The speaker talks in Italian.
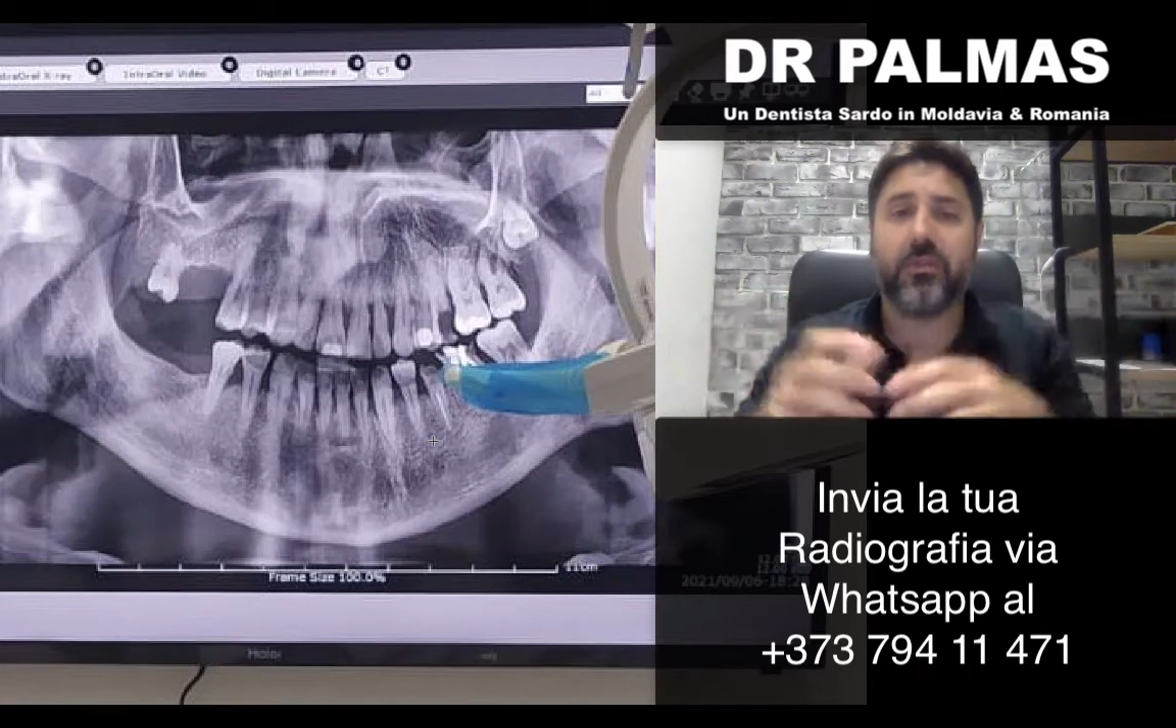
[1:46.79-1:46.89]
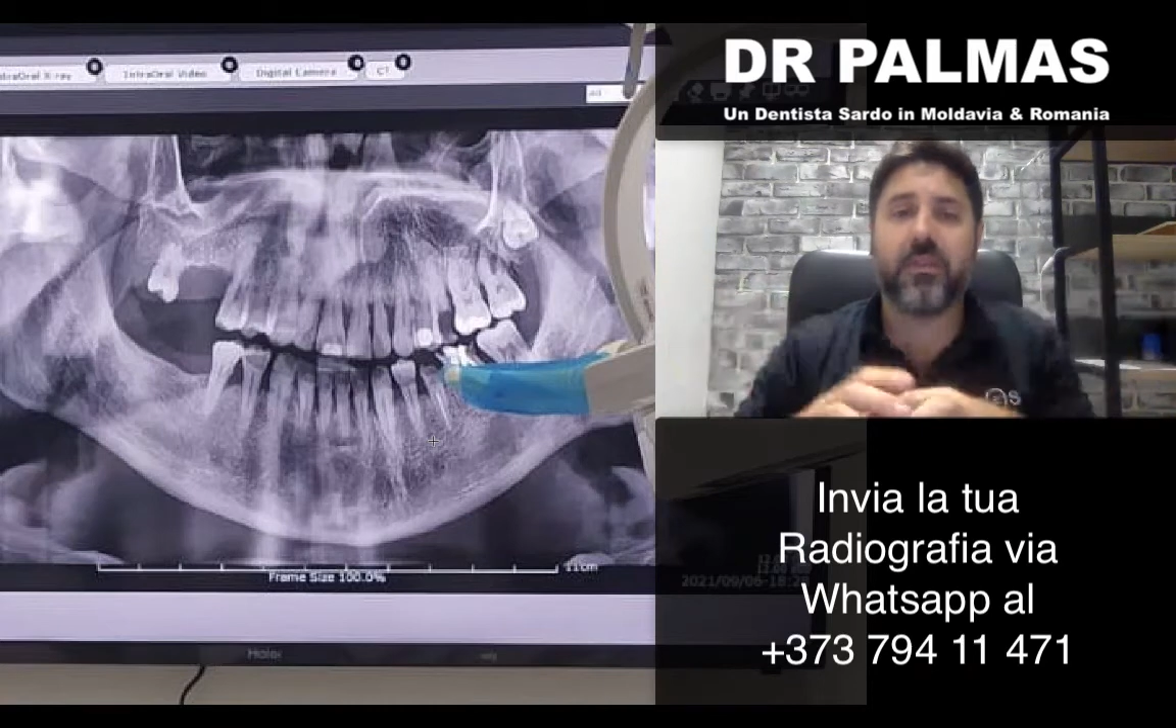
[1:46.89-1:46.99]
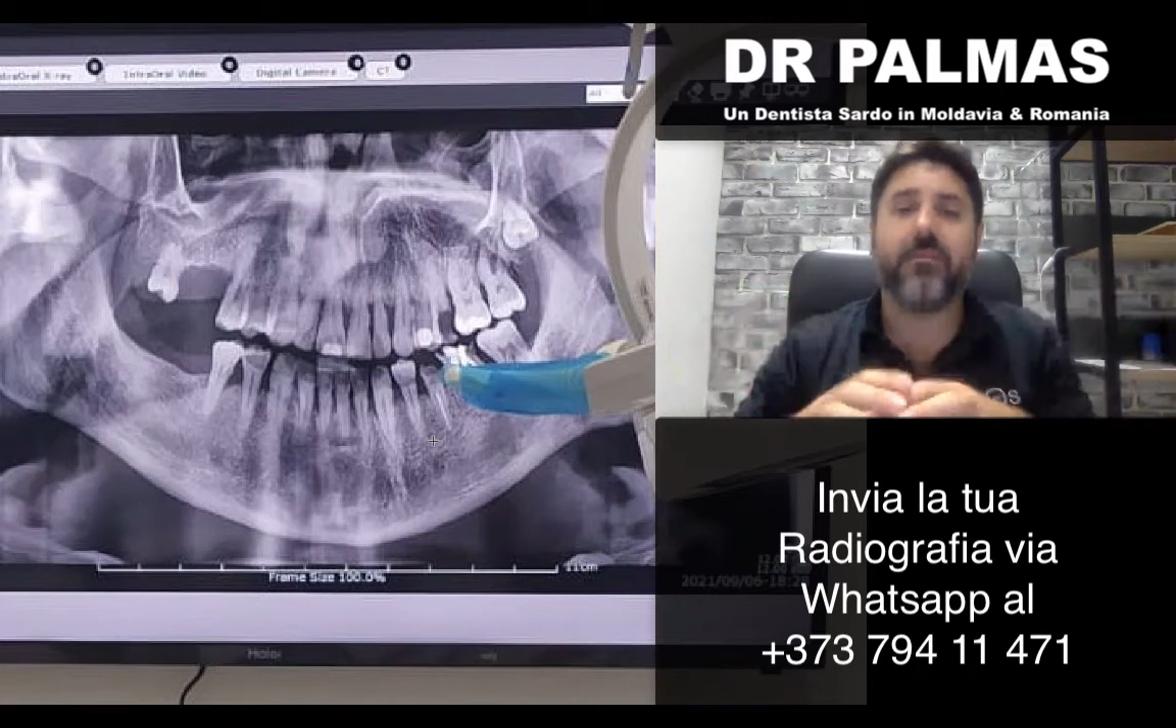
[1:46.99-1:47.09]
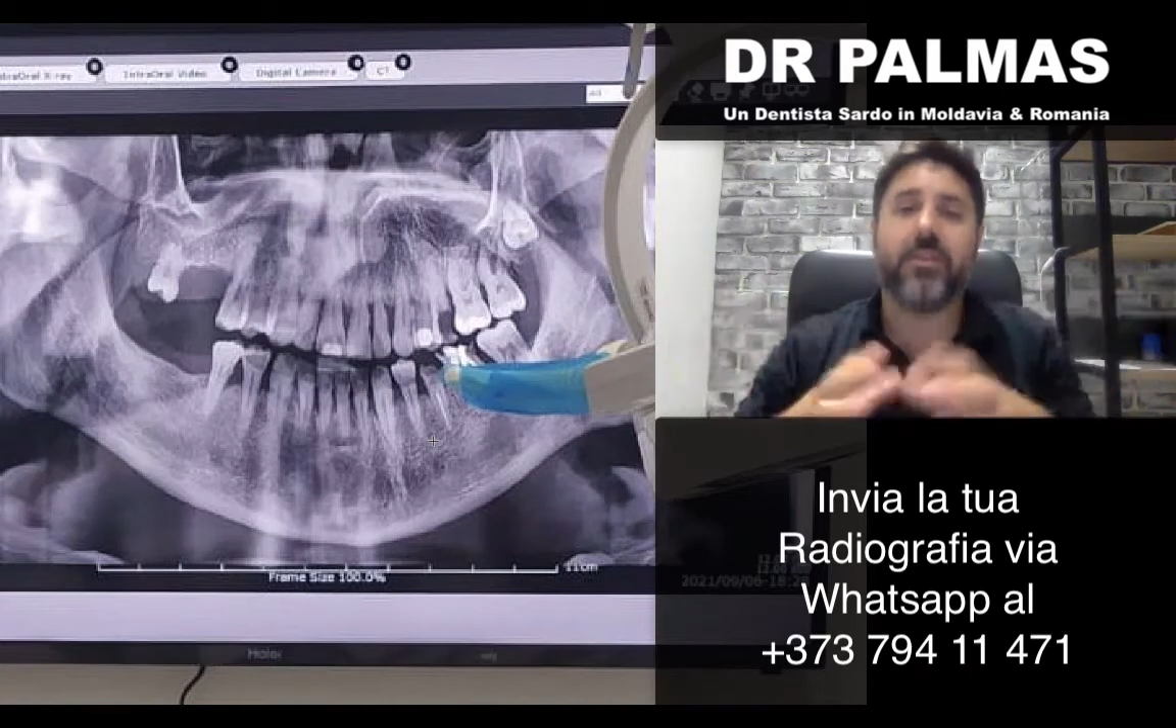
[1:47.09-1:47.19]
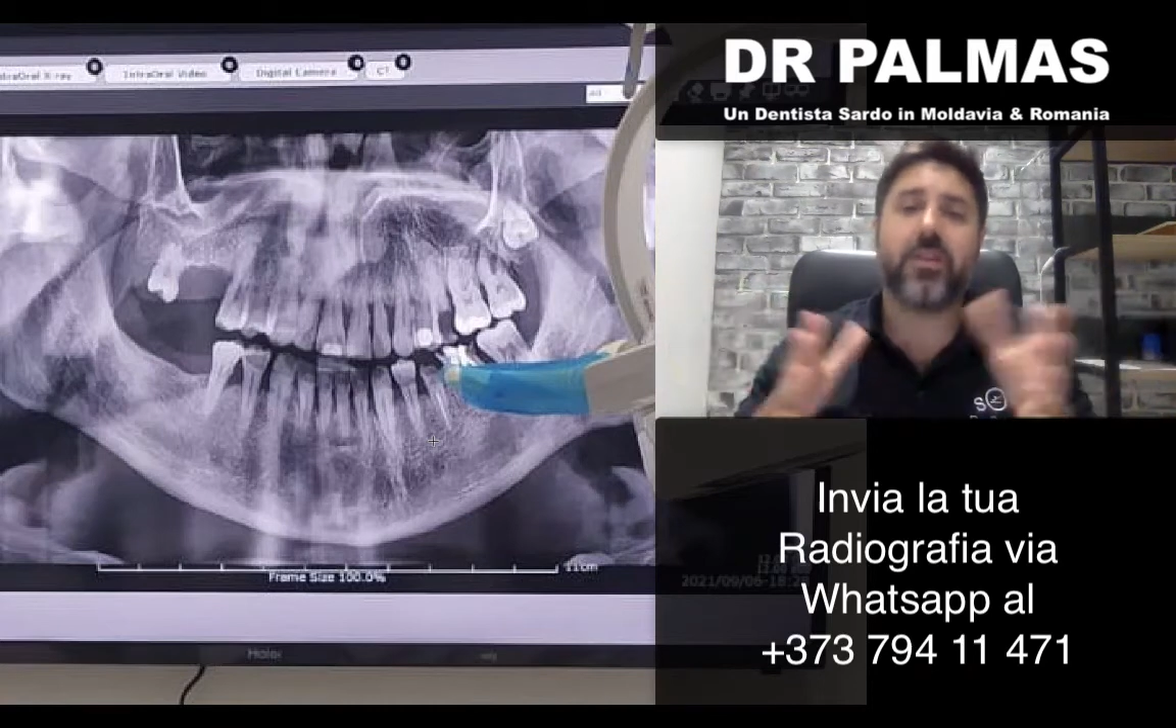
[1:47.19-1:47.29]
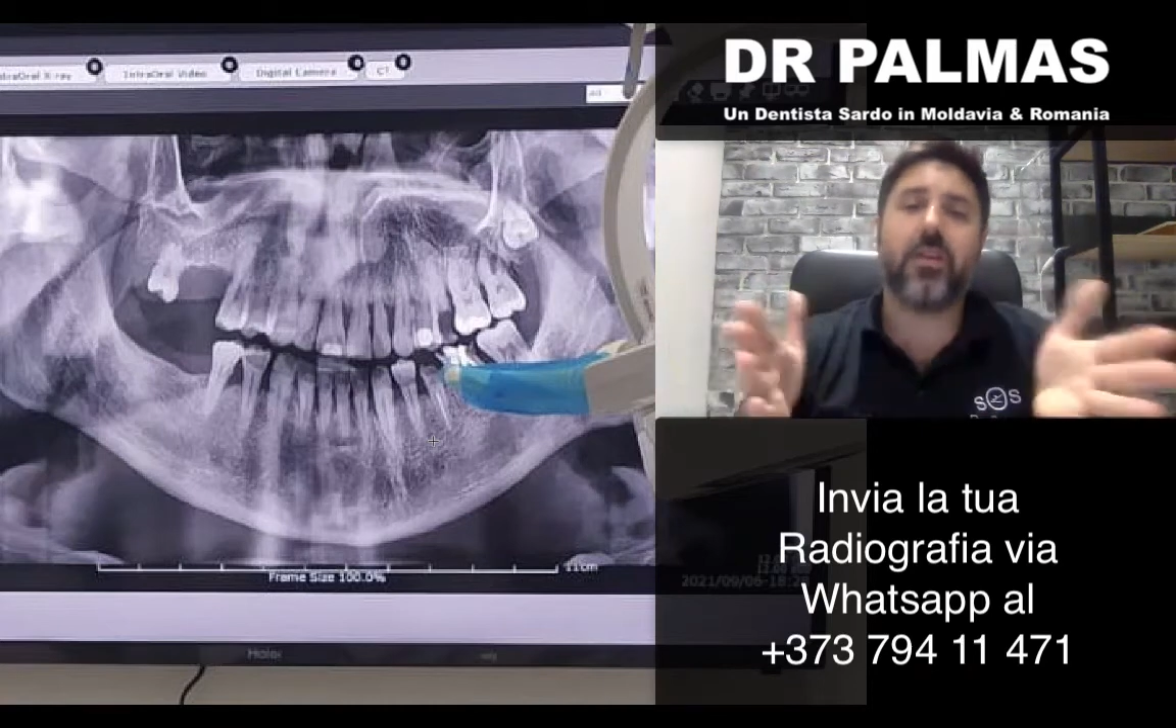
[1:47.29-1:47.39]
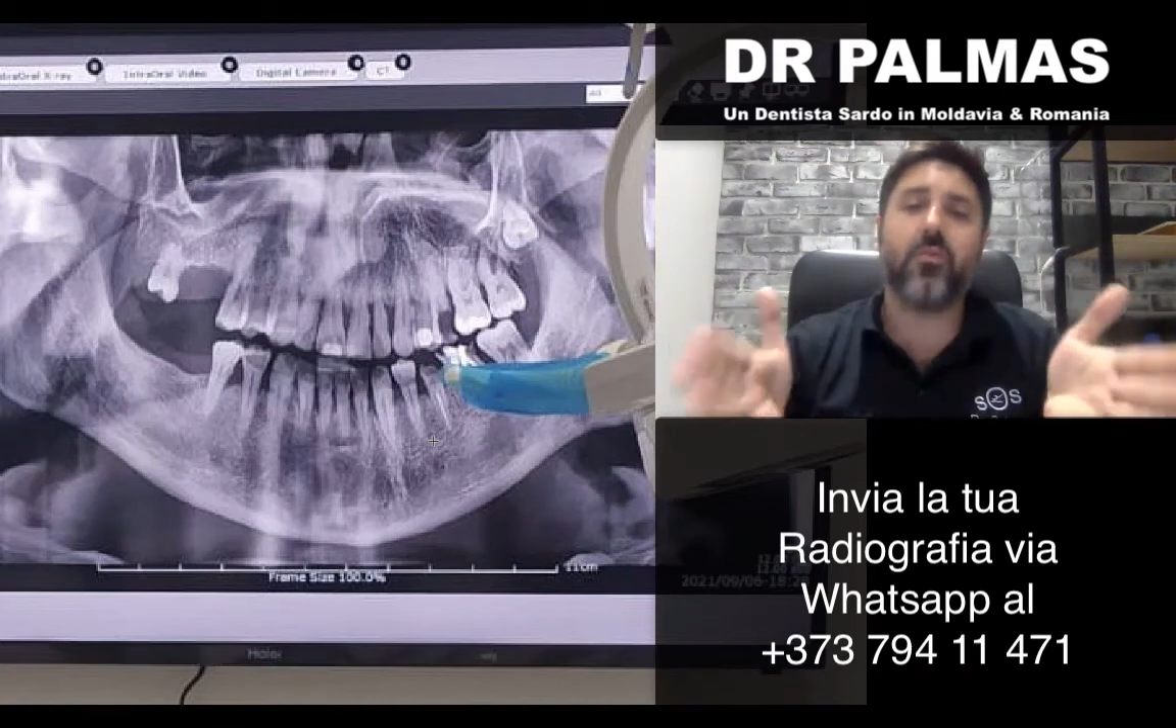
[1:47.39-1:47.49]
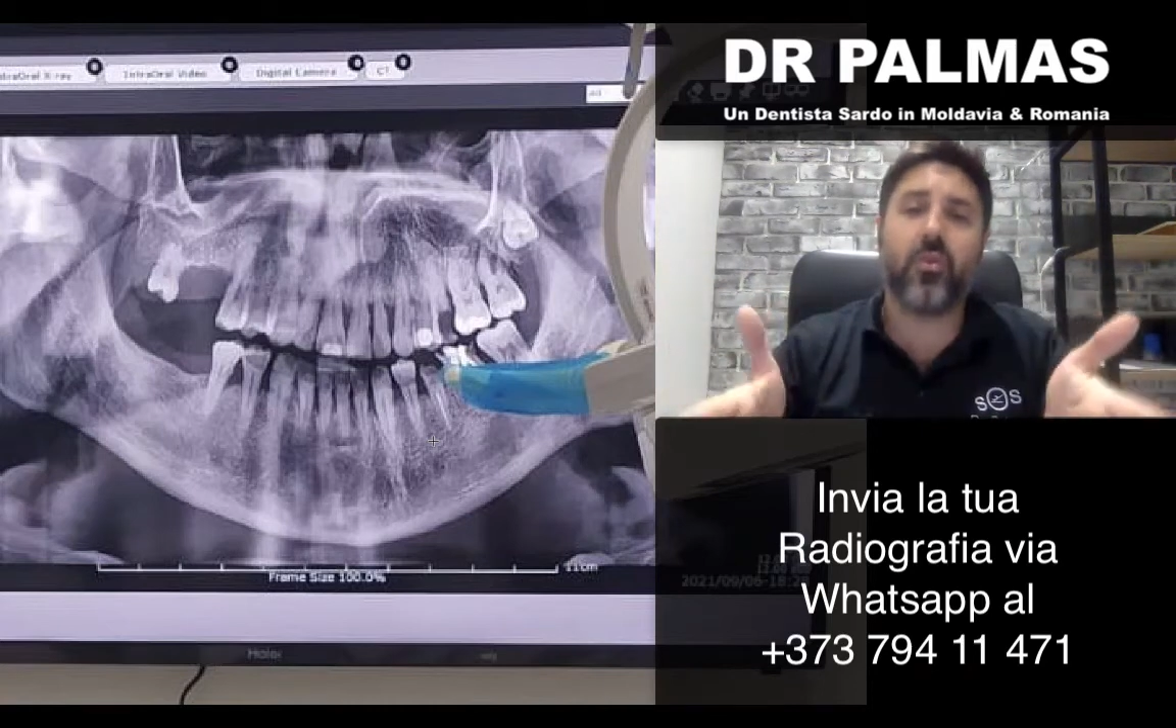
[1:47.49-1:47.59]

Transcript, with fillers: Se invece hai un